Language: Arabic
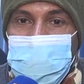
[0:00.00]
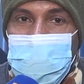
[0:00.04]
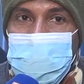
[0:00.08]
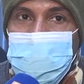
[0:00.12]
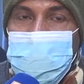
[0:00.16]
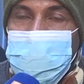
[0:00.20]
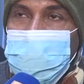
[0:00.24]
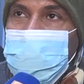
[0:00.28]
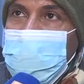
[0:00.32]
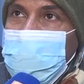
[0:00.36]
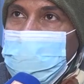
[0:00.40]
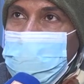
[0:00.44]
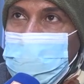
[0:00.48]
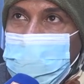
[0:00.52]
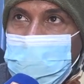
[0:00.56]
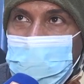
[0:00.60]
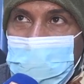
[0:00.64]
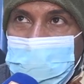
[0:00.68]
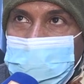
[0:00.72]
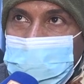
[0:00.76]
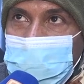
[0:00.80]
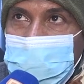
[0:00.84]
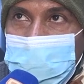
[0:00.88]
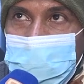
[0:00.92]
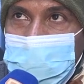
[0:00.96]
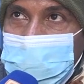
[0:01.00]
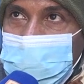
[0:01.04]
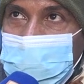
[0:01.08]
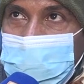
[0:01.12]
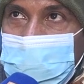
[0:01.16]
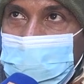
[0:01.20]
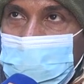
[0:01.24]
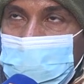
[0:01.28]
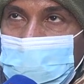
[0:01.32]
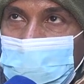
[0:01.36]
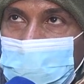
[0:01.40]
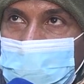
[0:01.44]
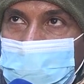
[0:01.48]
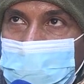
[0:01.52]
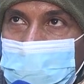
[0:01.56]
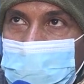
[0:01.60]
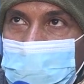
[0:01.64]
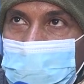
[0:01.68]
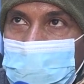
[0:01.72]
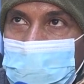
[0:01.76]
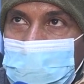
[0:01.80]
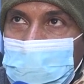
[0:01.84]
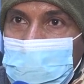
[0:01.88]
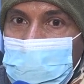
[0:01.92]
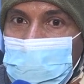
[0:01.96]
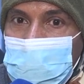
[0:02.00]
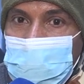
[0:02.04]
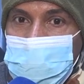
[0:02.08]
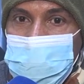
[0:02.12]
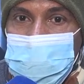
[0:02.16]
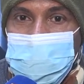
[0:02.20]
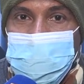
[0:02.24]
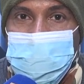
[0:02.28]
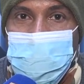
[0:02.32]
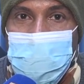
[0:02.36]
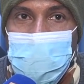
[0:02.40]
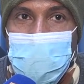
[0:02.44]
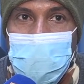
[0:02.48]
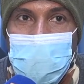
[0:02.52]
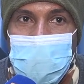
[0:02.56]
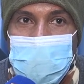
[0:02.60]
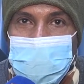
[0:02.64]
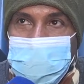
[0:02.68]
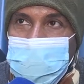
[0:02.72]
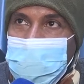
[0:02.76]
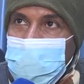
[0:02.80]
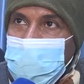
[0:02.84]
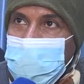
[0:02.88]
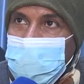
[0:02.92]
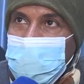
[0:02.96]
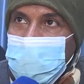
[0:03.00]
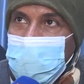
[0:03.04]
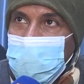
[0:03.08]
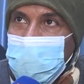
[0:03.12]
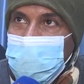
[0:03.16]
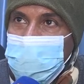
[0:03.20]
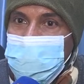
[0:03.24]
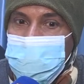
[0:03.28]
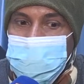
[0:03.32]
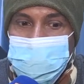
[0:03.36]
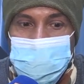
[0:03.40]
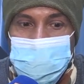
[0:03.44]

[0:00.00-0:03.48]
ما شفنا هيك تراب كثيف مثل اليوم والصراحه اختنقنا يعني